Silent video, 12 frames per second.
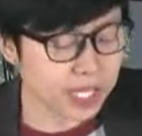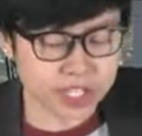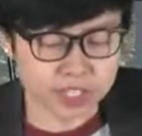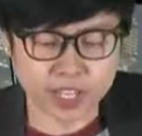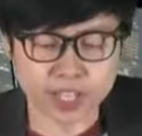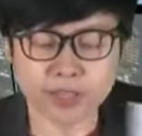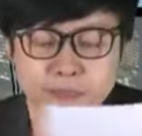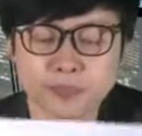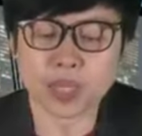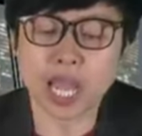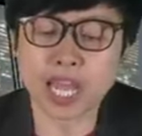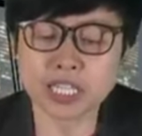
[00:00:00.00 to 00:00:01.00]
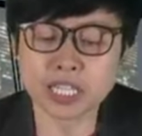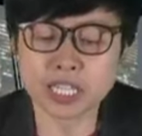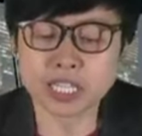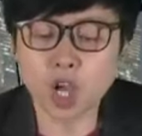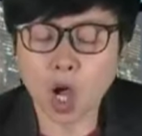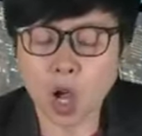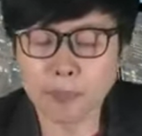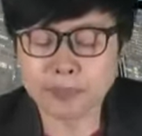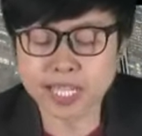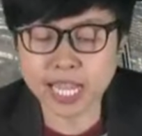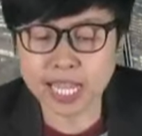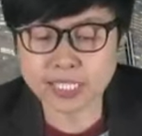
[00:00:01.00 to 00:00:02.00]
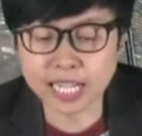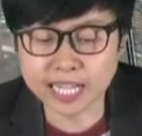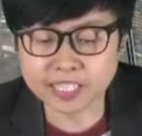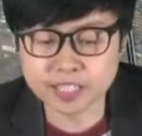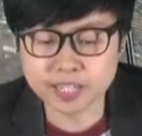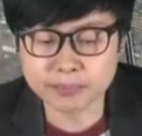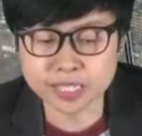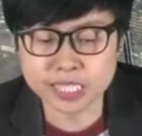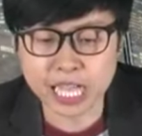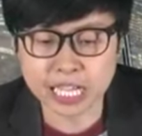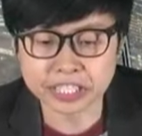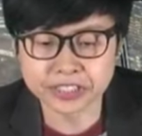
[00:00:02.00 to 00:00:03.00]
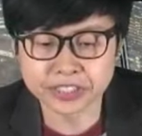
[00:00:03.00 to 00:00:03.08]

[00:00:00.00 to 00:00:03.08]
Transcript: นี่อันนี้ก็มีการคัดเลือกมาจาก